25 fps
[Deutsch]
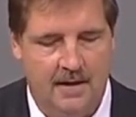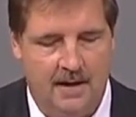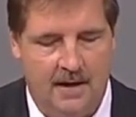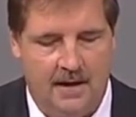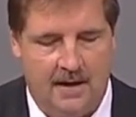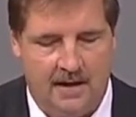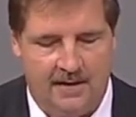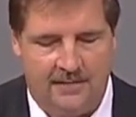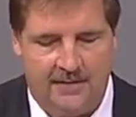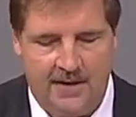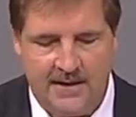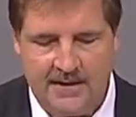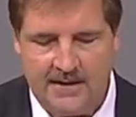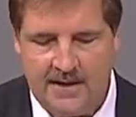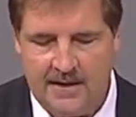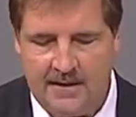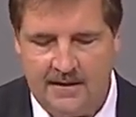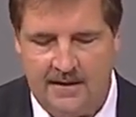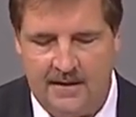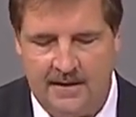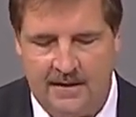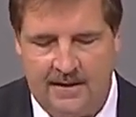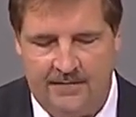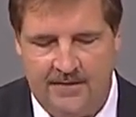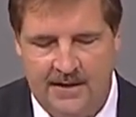in, westlichen,
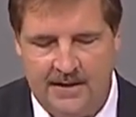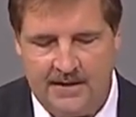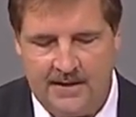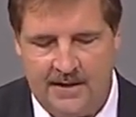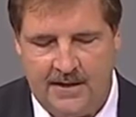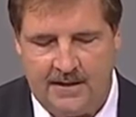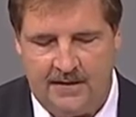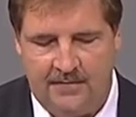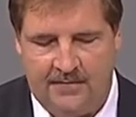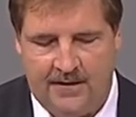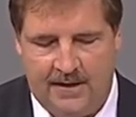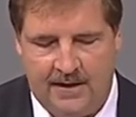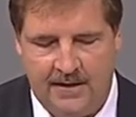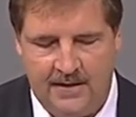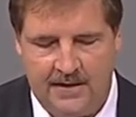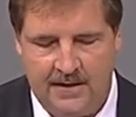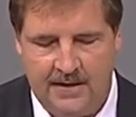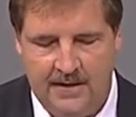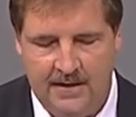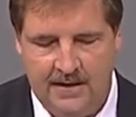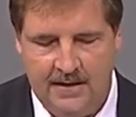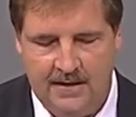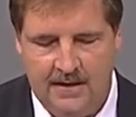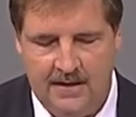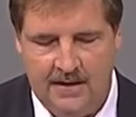in der westlichen Welt
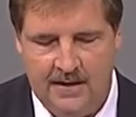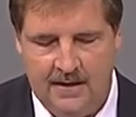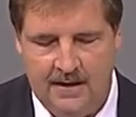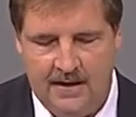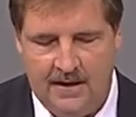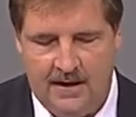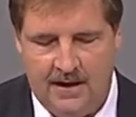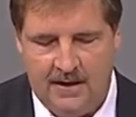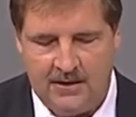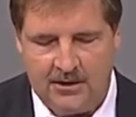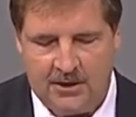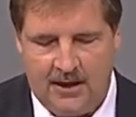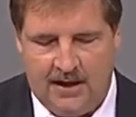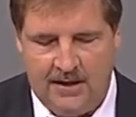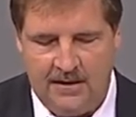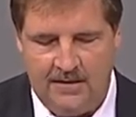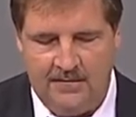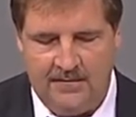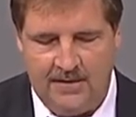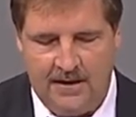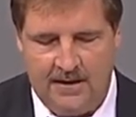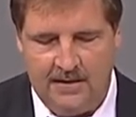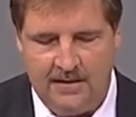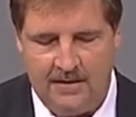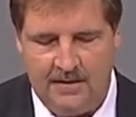
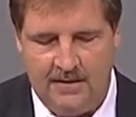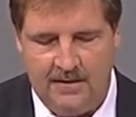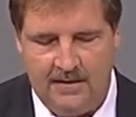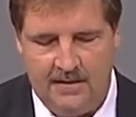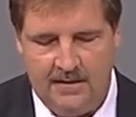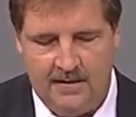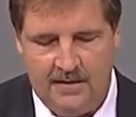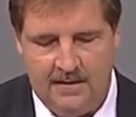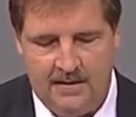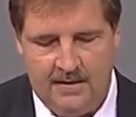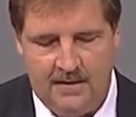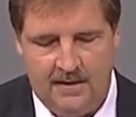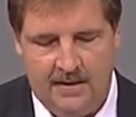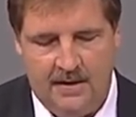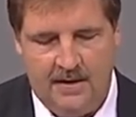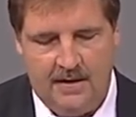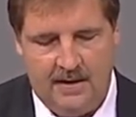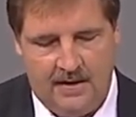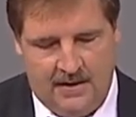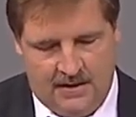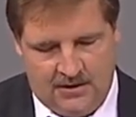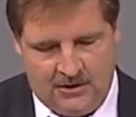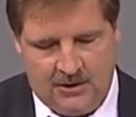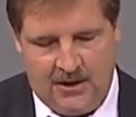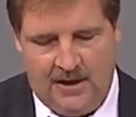wir,
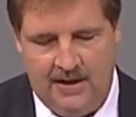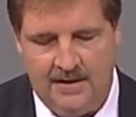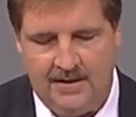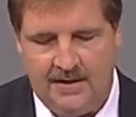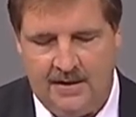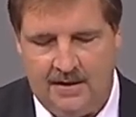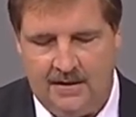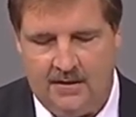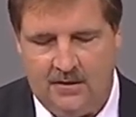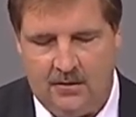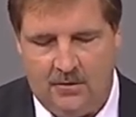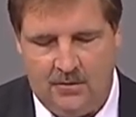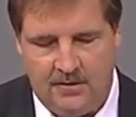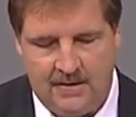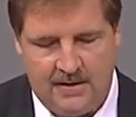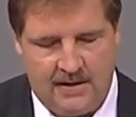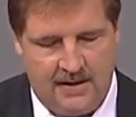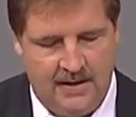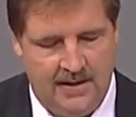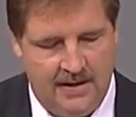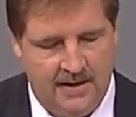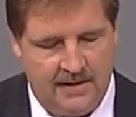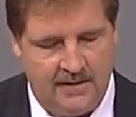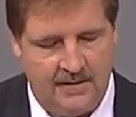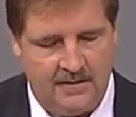erscheint der
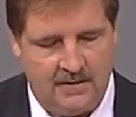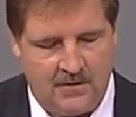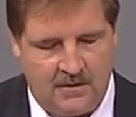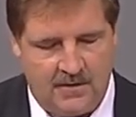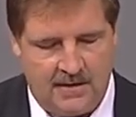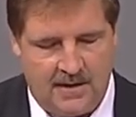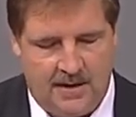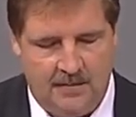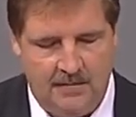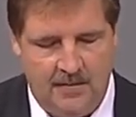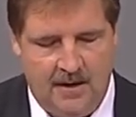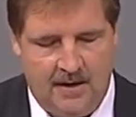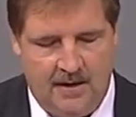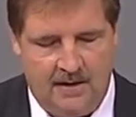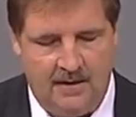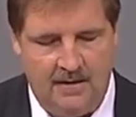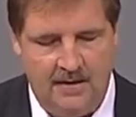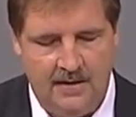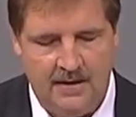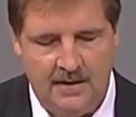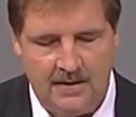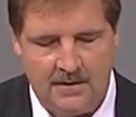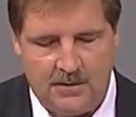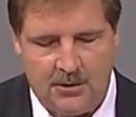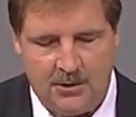grundlegende Zusammenhang
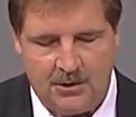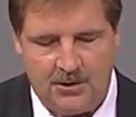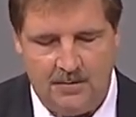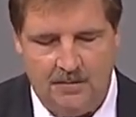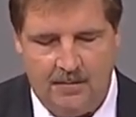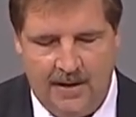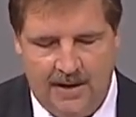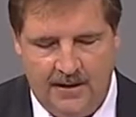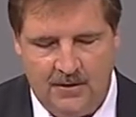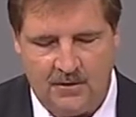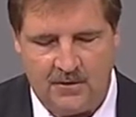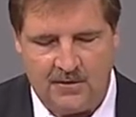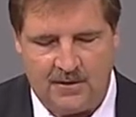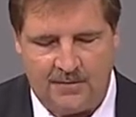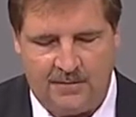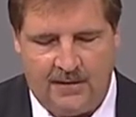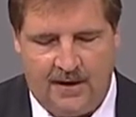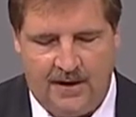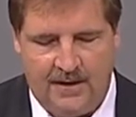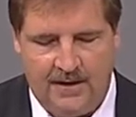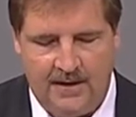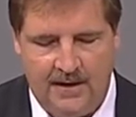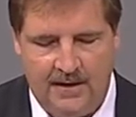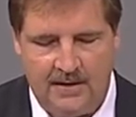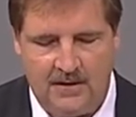zwischen
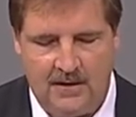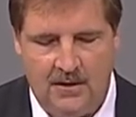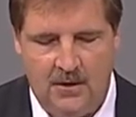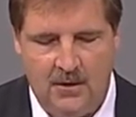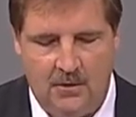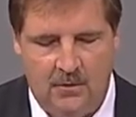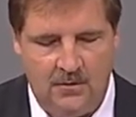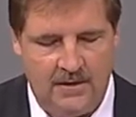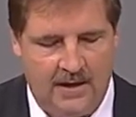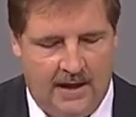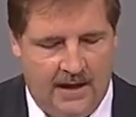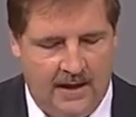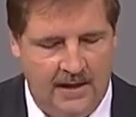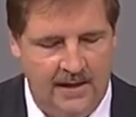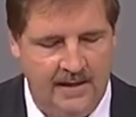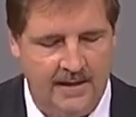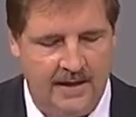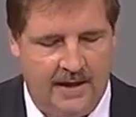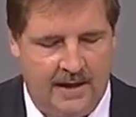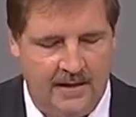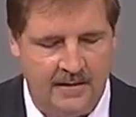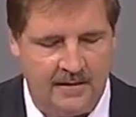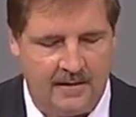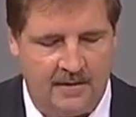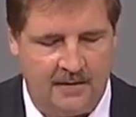Meinungsfreiheit und allen
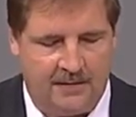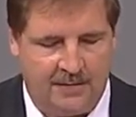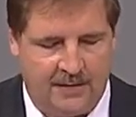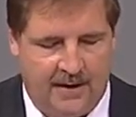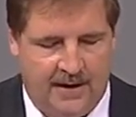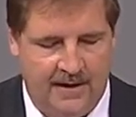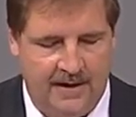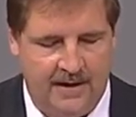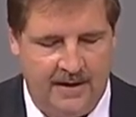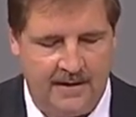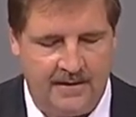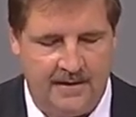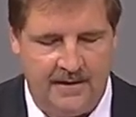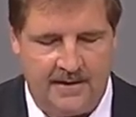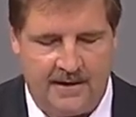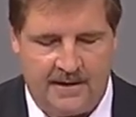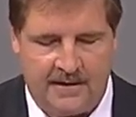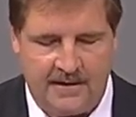anderen Freiheiten in der